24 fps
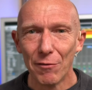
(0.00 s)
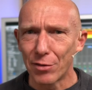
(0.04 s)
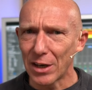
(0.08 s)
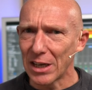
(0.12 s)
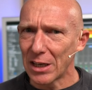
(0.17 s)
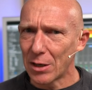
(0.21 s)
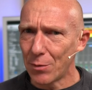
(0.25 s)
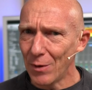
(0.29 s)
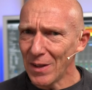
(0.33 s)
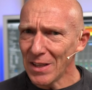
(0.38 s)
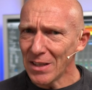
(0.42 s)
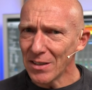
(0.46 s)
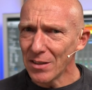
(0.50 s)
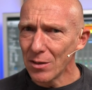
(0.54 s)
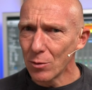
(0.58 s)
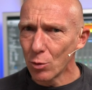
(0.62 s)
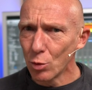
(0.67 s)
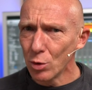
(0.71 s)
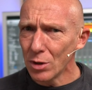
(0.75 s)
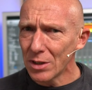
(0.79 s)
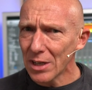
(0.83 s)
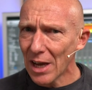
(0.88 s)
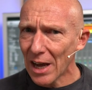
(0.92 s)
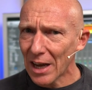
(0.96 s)
Frequenzen
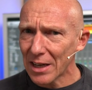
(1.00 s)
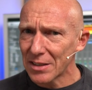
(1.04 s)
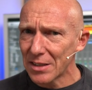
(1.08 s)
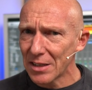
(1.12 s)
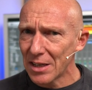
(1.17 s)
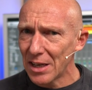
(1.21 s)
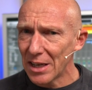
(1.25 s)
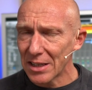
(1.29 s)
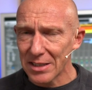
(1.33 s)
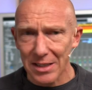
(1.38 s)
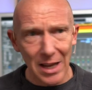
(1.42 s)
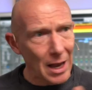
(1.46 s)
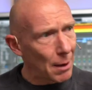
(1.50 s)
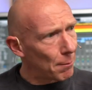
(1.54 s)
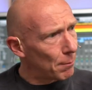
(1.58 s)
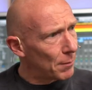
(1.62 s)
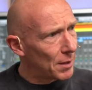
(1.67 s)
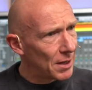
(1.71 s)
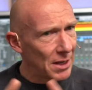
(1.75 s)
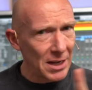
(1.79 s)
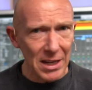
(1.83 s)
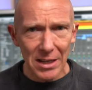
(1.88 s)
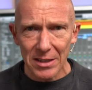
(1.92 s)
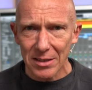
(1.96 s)
unter 80 Hertz haben
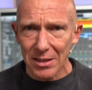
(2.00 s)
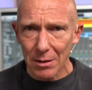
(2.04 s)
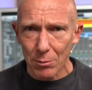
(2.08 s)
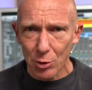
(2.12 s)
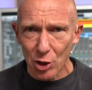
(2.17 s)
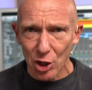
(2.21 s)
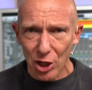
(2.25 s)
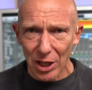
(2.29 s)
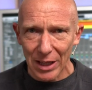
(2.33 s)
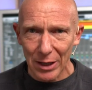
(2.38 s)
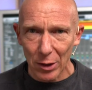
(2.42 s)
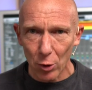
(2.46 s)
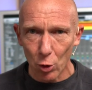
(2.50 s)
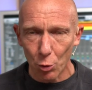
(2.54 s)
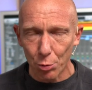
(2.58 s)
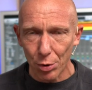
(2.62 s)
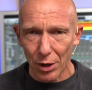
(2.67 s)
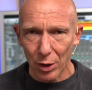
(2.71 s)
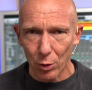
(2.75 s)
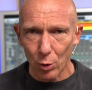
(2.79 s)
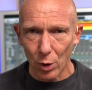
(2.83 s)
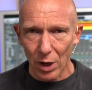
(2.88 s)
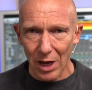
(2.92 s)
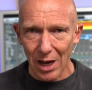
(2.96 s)
nichts im
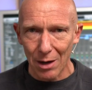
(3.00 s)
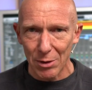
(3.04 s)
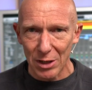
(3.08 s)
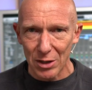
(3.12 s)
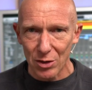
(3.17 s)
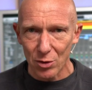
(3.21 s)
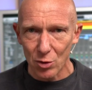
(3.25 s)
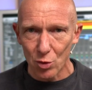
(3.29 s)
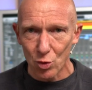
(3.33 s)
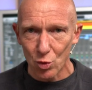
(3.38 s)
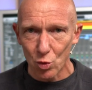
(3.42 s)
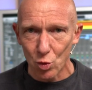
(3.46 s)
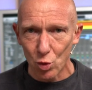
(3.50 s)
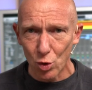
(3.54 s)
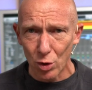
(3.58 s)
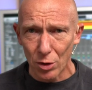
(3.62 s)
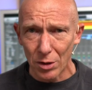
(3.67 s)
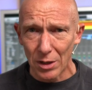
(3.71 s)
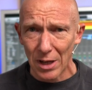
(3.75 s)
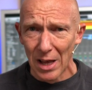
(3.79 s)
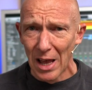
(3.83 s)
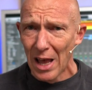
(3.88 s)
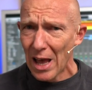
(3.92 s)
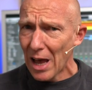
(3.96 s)
Stereopanorama zu
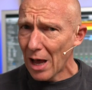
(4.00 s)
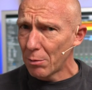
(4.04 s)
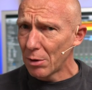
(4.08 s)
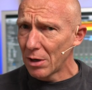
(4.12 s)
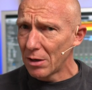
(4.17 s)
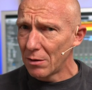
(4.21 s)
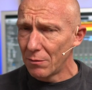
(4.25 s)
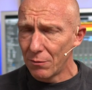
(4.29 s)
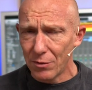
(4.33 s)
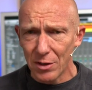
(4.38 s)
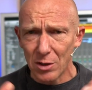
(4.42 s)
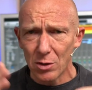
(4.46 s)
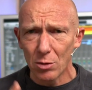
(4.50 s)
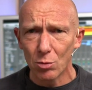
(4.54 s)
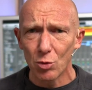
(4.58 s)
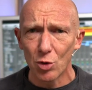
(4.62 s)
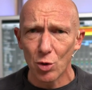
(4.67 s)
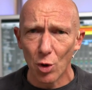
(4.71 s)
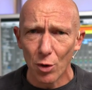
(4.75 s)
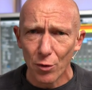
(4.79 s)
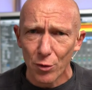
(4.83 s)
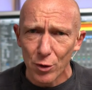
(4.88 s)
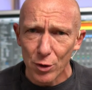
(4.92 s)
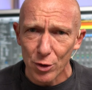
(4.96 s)
suchen. Aber wie zum
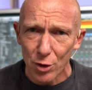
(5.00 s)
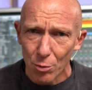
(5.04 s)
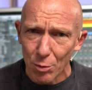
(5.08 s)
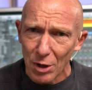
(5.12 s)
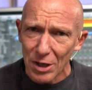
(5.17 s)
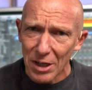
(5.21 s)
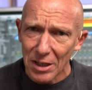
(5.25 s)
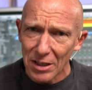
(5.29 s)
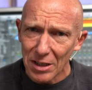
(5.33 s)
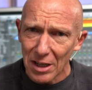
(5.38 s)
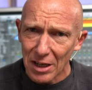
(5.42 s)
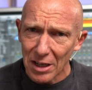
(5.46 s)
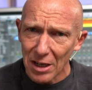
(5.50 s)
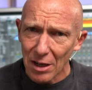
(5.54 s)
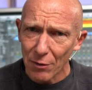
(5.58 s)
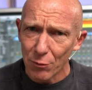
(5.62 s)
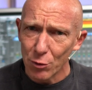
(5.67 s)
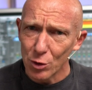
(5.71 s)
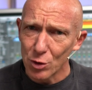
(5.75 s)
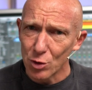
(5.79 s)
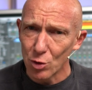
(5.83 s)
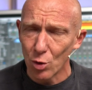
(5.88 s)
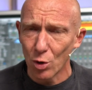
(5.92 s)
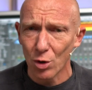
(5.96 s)
Teufel soll man denn dann
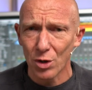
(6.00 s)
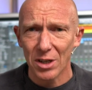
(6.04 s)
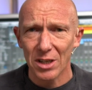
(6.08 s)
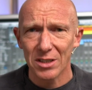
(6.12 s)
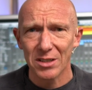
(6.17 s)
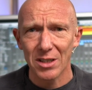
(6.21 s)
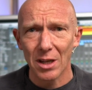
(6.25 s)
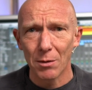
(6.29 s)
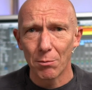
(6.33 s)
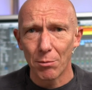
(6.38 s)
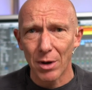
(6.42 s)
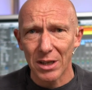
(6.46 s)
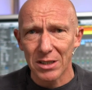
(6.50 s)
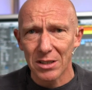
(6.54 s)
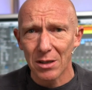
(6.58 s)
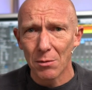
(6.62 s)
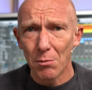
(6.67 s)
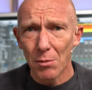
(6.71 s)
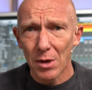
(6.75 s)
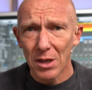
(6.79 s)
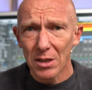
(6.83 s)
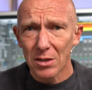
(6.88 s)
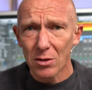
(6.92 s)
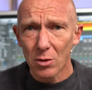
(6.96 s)
dafür sorgen, dass sein Bass
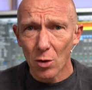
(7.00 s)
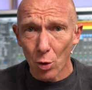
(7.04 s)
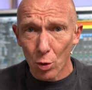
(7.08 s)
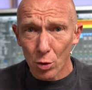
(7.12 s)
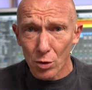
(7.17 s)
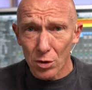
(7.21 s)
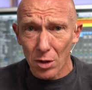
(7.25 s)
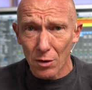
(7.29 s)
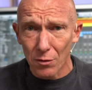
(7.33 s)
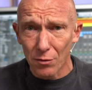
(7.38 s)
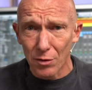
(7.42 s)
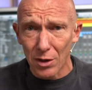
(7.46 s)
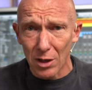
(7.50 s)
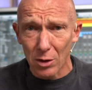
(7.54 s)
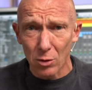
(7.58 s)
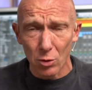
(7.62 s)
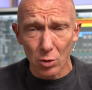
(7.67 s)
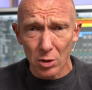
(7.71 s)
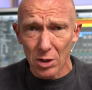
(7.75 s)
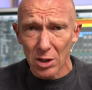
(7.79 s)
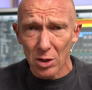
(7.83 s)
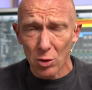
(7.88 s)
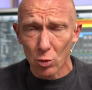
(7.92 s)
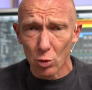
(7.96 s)
im Mix größer wirkt
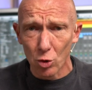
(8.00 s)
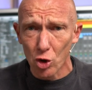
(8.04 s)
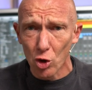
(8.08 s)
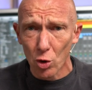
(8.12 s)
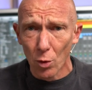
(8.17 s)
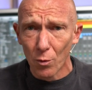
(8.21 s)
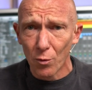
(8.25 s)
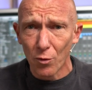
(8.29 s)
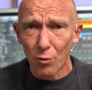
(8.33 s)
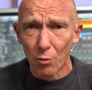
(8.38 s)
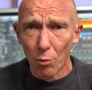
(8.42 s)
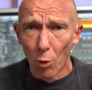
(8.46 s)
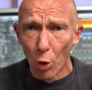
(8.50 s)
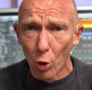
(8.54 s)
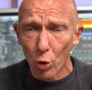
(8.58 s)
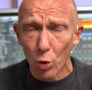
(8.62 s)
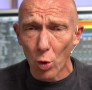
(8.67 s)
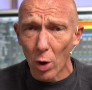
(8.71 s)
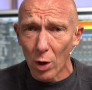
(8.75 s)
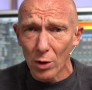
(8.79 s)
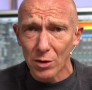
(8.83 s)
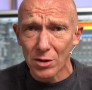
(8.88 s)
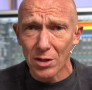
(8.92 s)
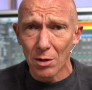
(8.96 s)
und nicht nur stumpf
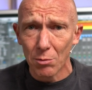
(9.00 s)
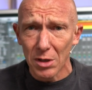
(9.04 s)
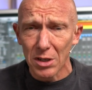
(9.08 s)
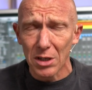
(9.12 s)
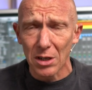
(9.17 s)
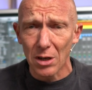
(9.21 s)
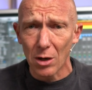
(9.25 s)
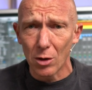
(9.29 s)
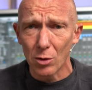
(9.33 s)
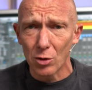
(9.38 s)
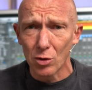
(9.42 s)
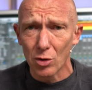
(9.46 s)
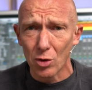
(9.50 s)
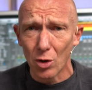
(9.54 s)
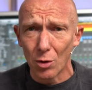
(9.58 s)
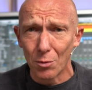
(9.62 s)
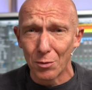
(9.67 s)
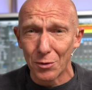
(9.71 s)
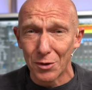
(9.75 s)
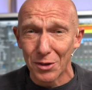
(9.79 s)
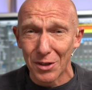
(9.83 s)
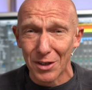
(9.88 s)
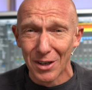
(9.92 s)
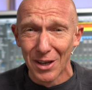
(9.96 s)
Mono aus der Mitte
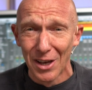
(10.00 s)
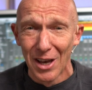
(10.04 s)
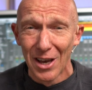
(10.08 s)
rauskommt?